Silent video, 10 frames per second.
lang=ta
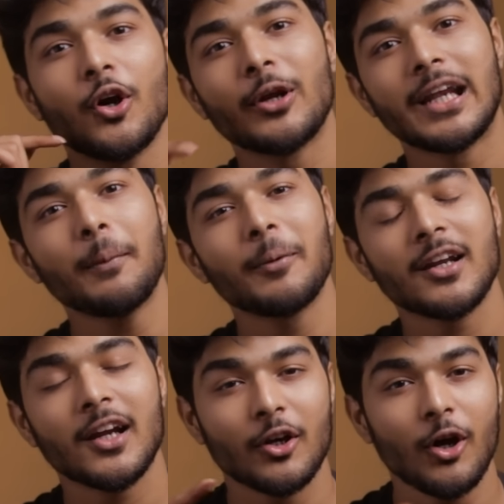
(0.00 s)
ஸோ அவங்க என்ன
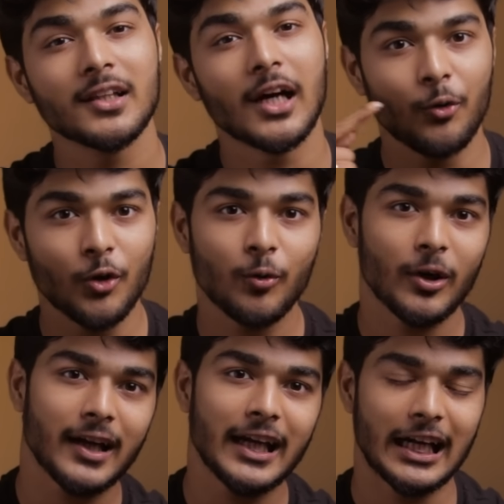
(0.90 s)
பண்ணுறாங்களோ அது அவங்களுக்கு
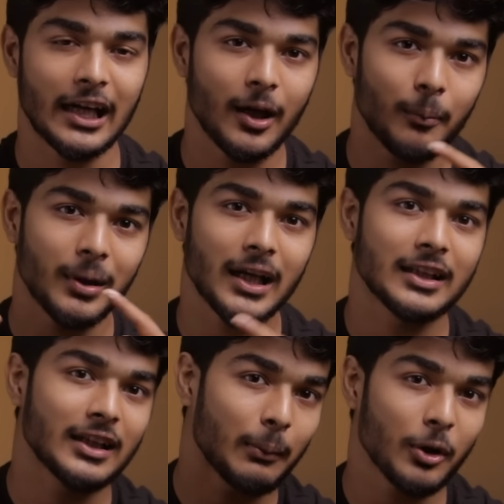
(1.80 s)
ஒர்க் ஆகிருக்கலாம் பட்
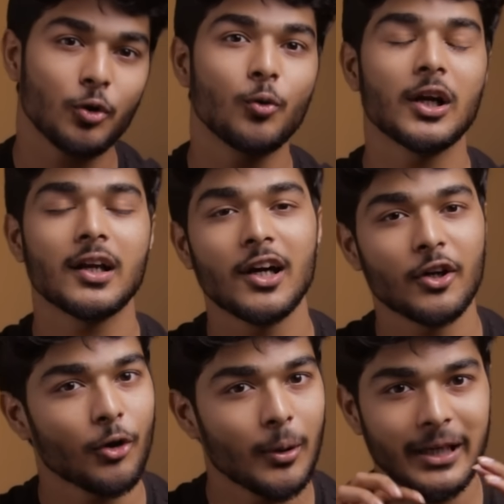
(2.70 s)
அது நமக்கும் ஒர்க்
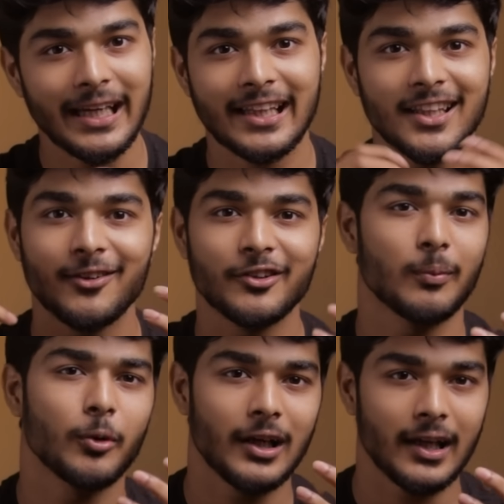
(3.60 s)
ஆகணும் அப்படின்னு எந்த
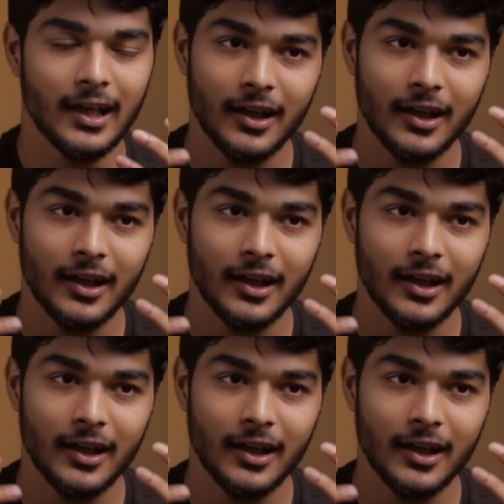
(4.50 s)
அவசியமும் இல்லை